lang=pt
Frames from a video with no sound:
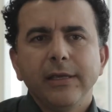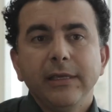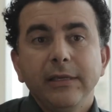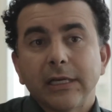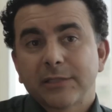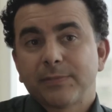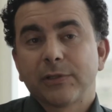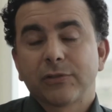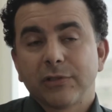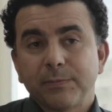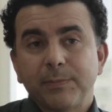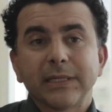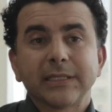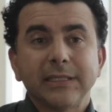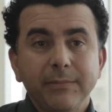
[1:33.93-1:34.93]
e as pessoas
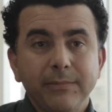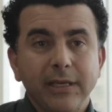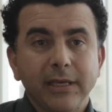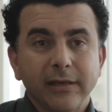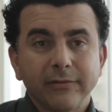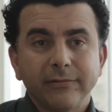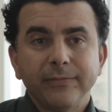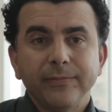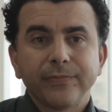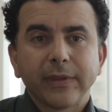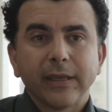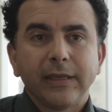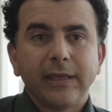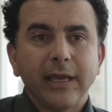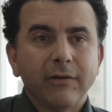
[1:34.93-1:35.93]
perceberam
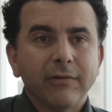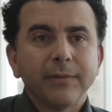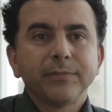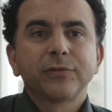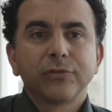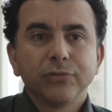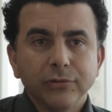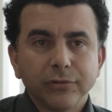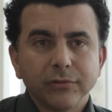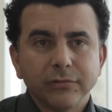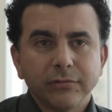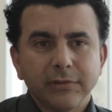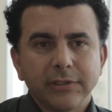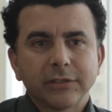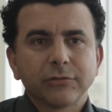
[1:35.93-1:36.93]
que é um
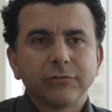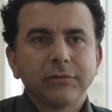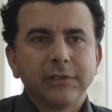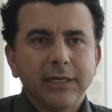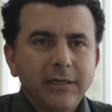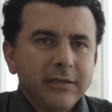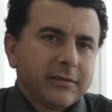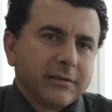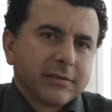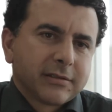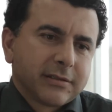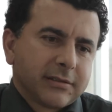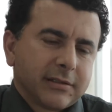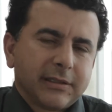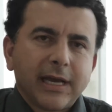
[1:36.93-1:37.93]
absurdo
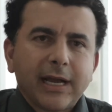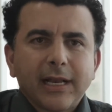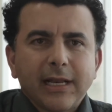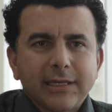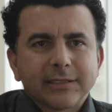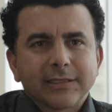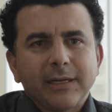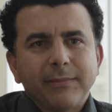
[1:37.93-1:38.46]
estudantes da classe